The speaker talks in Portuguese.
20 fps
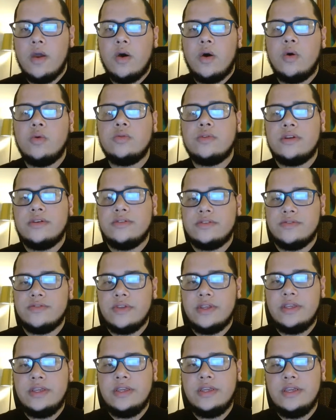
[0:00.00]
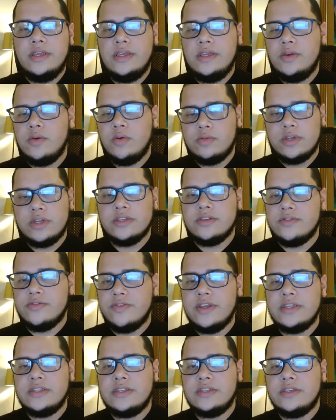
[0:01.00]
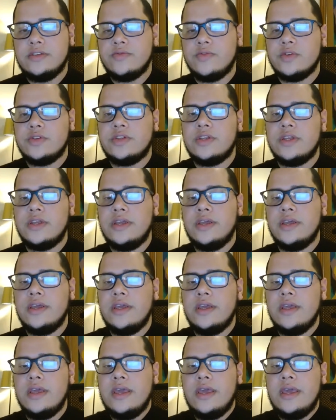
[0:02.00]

Outras e, e outras vezes você